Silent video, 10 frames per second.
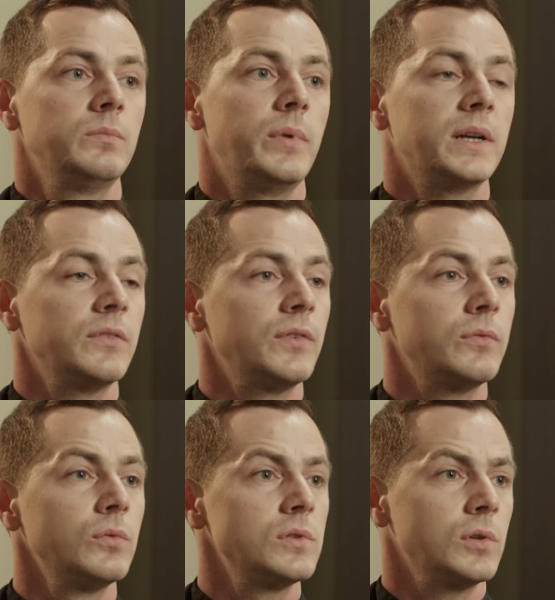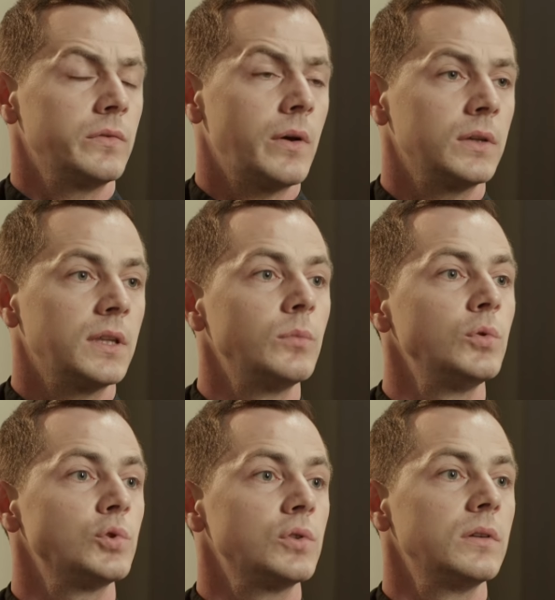parafia funkcjonowała tam
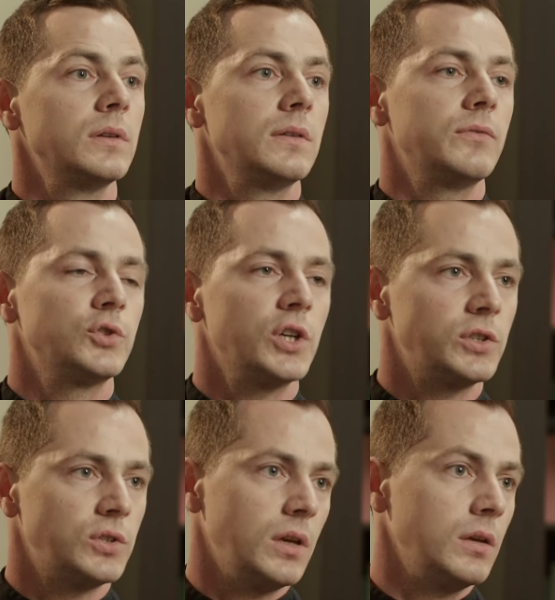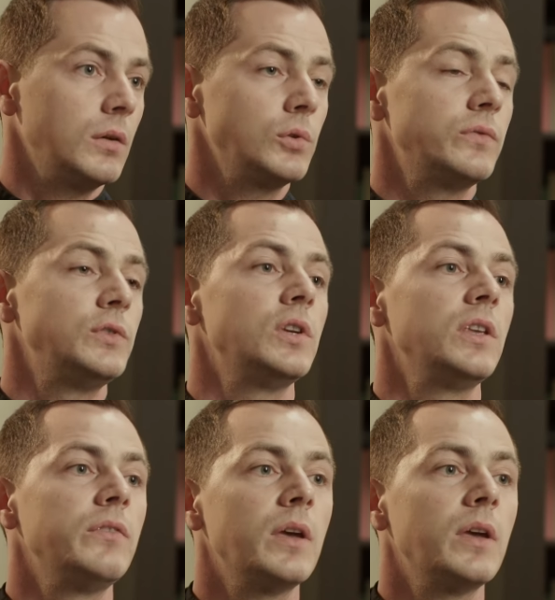już wcześniej. Oczywiście nie